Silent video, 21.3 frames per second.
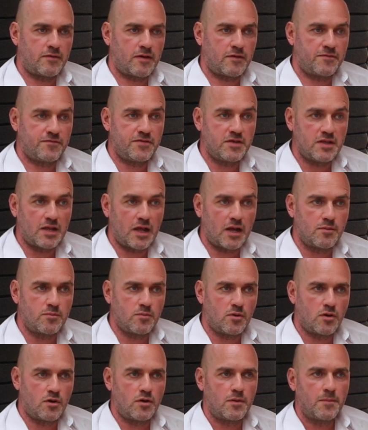va
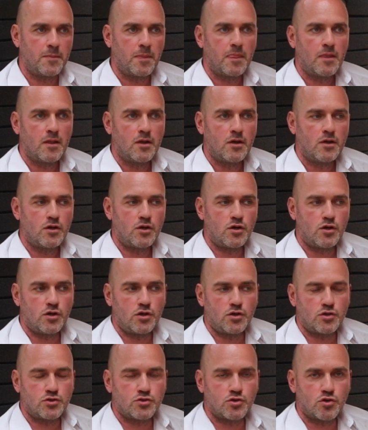finalement
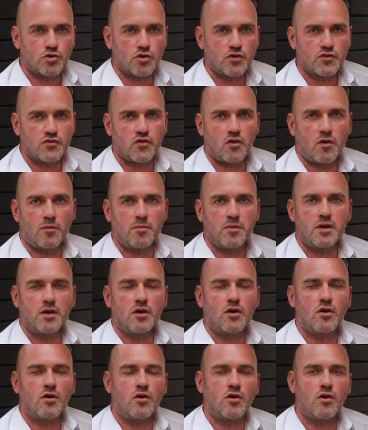se
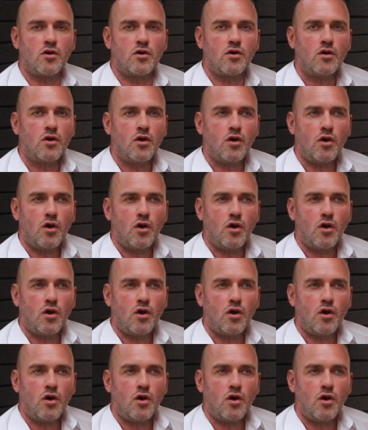transformer en,